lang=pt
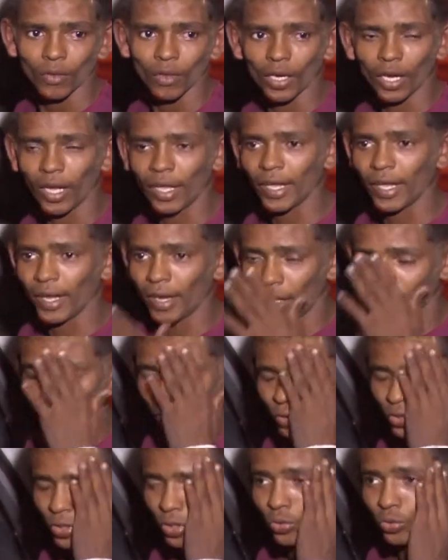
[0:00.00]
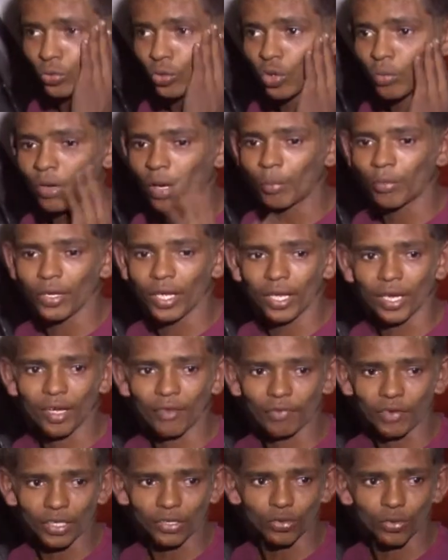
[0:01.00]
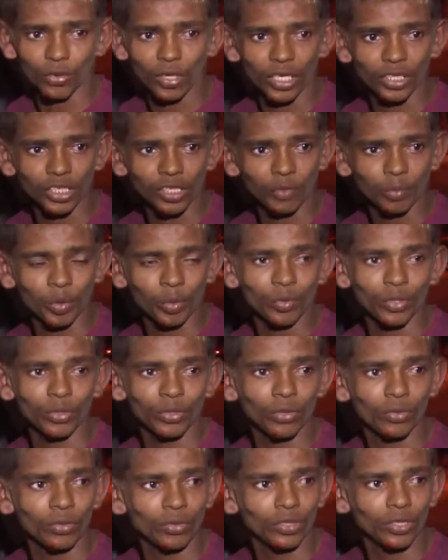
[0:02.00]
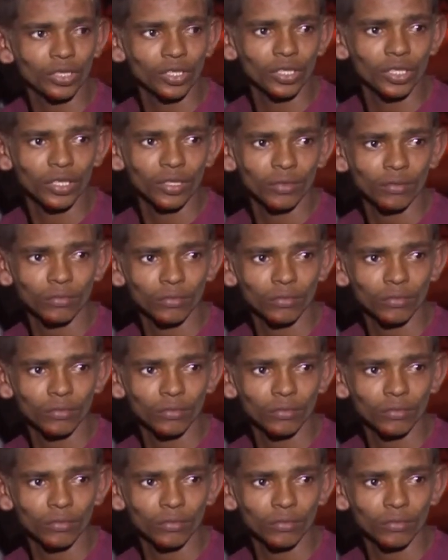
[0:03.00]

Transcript: Aí é lá onde eu durmo, a mulher lá faz curativo pra mim todo dia.